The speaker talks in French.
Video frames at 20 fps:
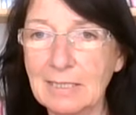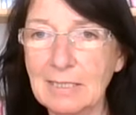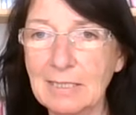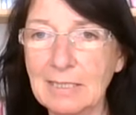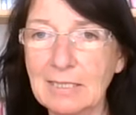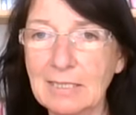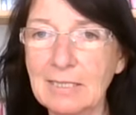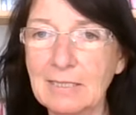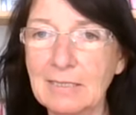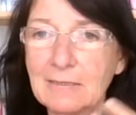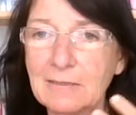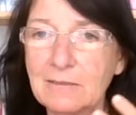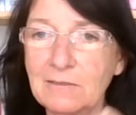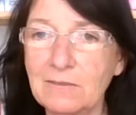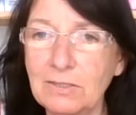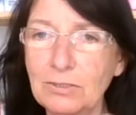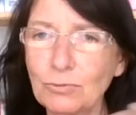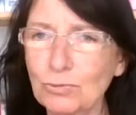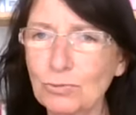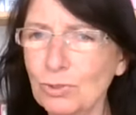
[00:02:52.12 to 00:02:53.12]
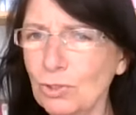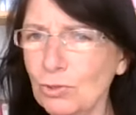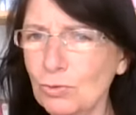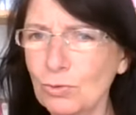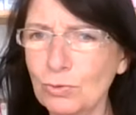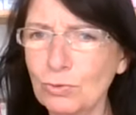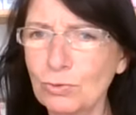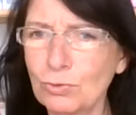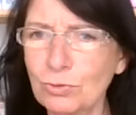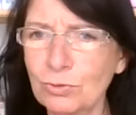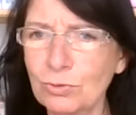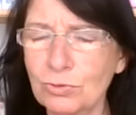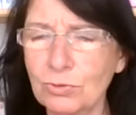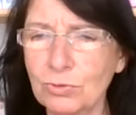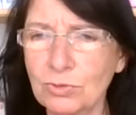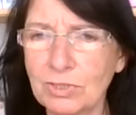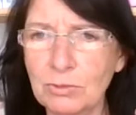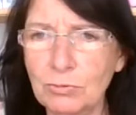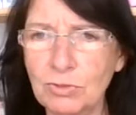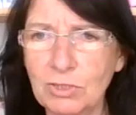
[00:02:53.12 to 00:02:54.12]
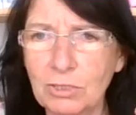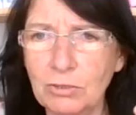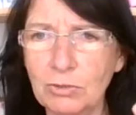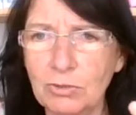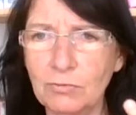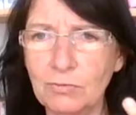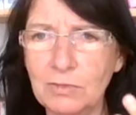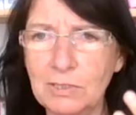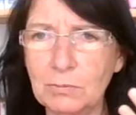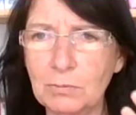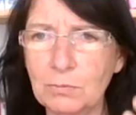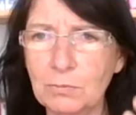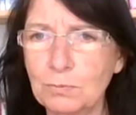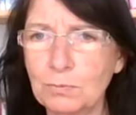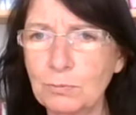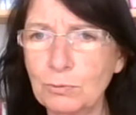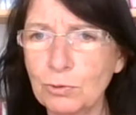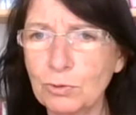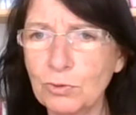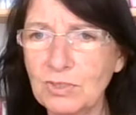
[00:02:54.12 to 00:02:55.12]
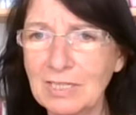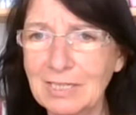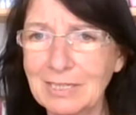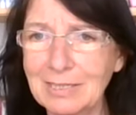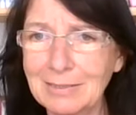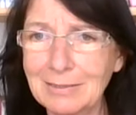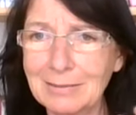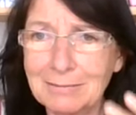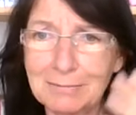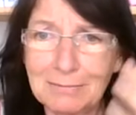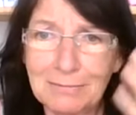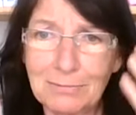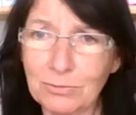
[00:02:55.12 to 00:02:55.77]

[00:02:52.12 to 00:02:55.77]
et si on en conclut qu'on réussit notre vie pour ça,